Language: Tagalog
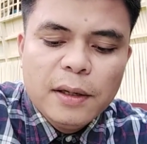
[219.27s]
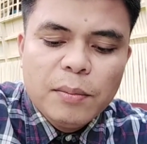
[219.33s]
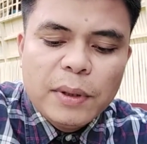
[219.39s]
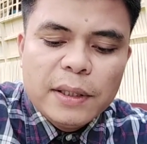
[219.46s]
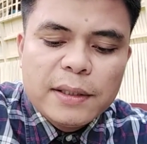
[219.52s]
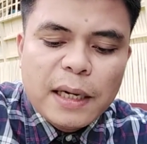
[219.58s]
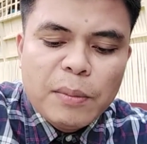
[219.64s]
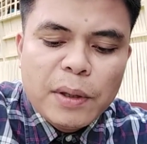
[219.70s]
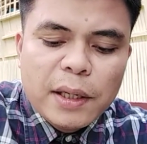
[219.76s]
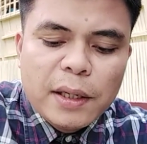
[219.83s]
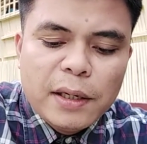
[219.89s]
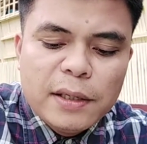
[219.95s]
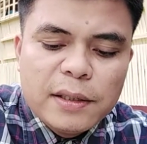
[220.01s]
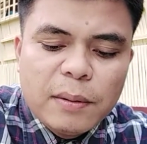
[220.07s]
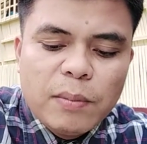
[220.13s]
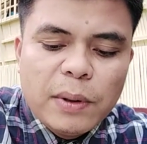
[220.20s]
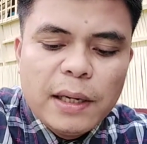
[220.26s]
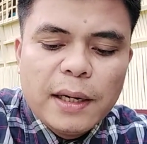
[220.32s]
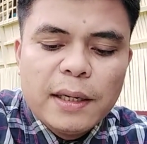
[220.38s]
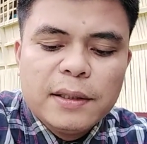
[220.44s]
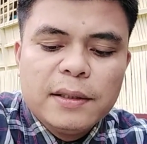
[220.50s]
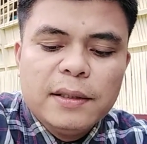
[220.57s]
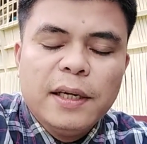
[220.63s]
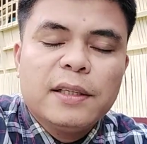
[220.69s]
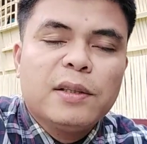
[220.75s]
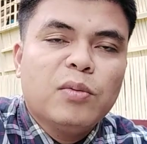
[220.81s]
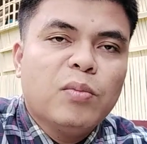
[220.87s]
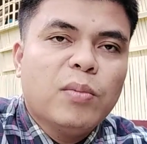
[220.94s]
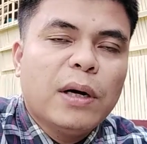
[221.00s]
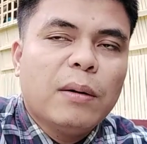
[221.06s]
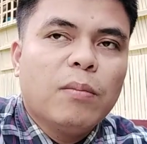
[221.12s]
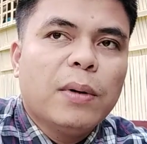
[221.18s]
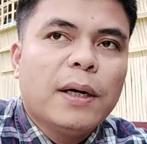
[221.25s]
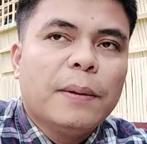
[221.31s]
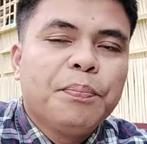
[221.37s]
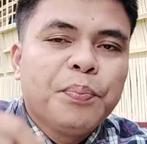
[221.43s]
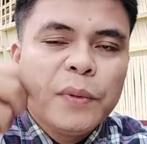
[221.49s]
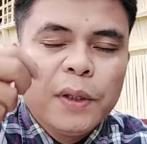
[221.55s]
may sama kini sa balas diha sa baba.